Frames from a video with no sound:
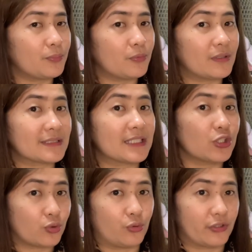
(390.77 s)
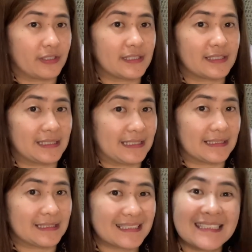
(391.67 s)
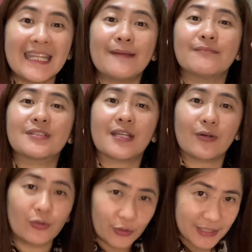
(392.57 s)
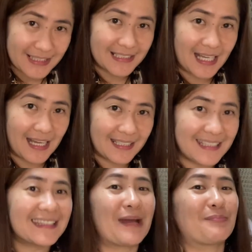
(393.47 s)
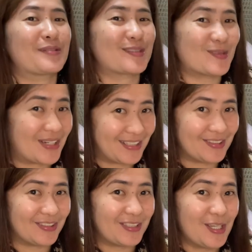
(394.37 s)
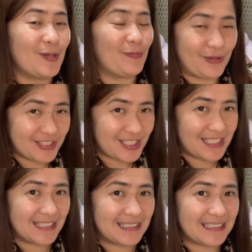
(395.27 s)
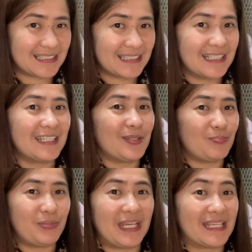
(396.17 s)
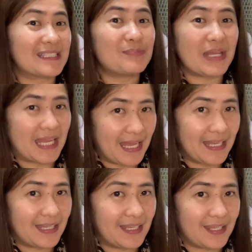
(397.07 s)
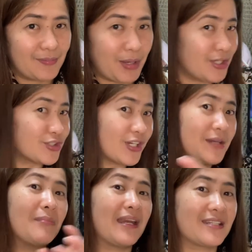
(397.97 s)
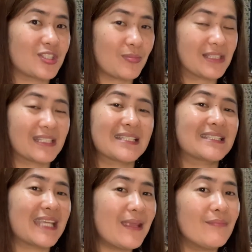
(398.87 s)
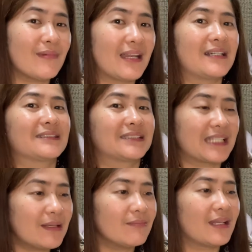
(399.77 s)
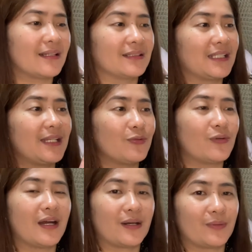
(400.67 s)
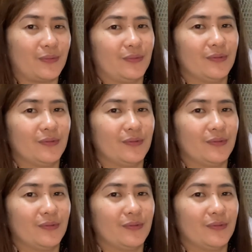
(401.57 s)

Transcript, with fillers: po kasing course is same sa course na natapos ko ngayon, which is BSBA, Major in Management. Same lang, same lang yung kinuha ko.